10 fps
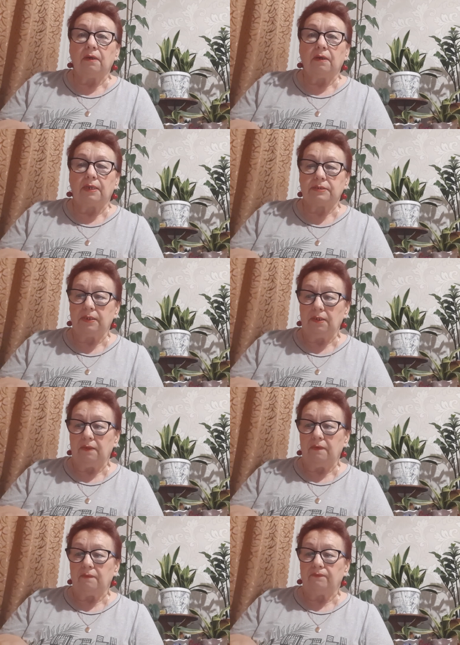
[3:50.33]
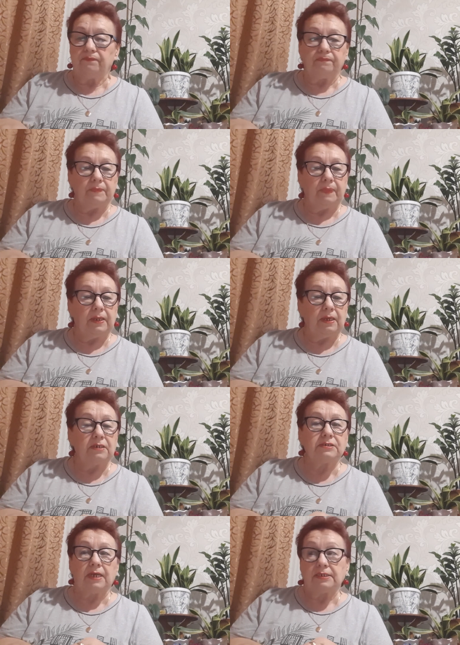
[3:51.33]
хотела
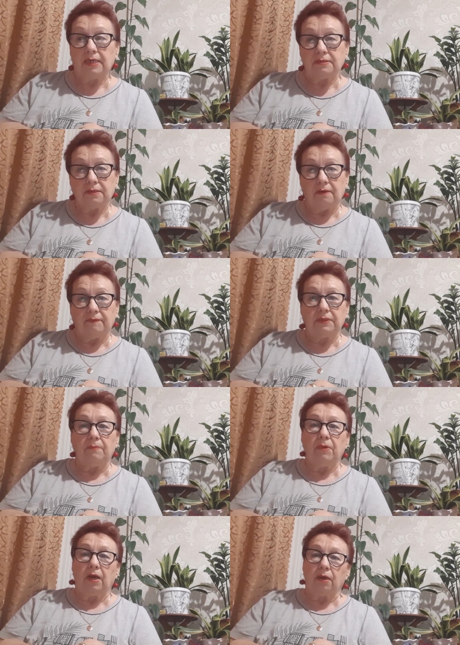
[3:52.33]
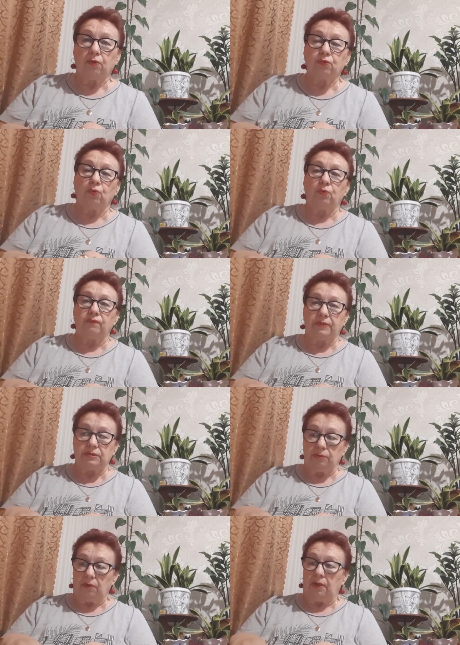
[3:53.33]
рассказать в этом коротком
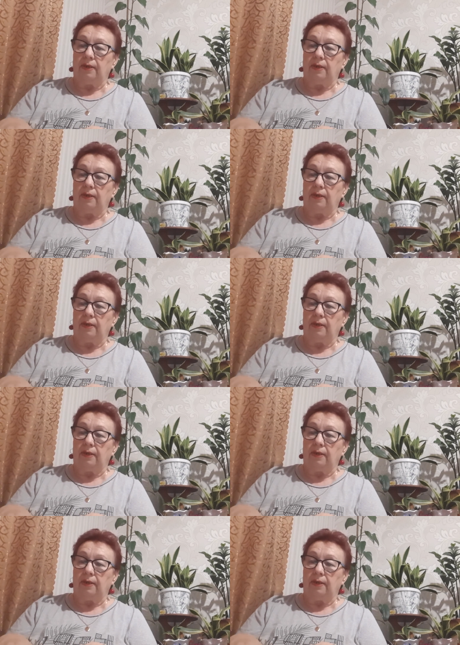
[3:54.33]
видео.